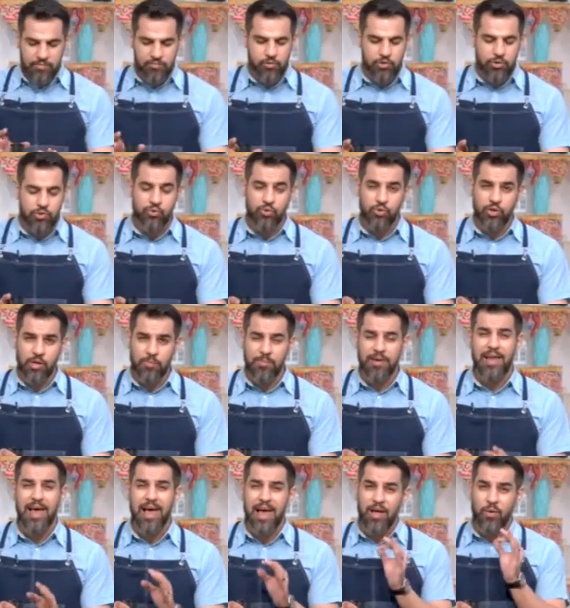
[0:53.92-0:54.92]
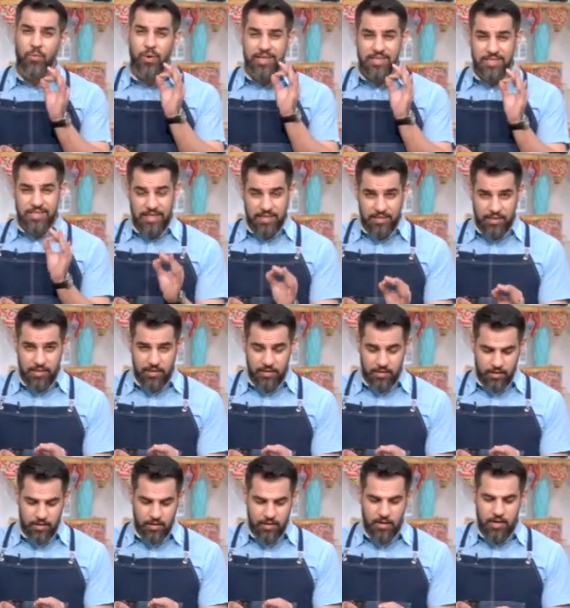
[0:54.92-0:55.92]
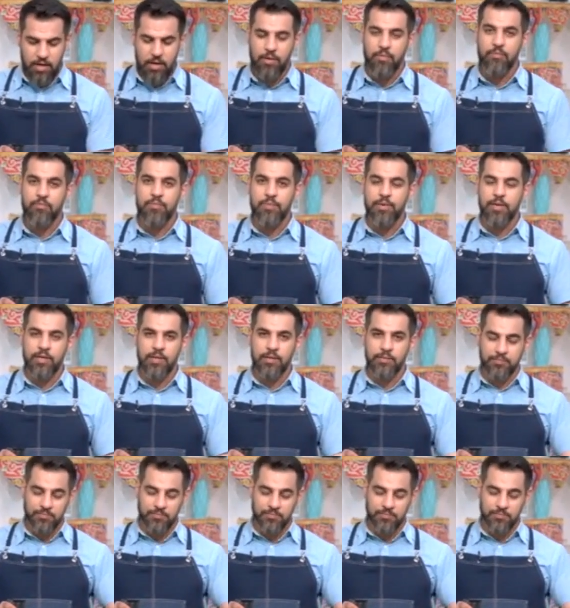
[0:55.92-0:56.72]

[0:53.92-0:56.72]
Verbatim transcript: الفول الصويا بنقعها كويس كويس جدا في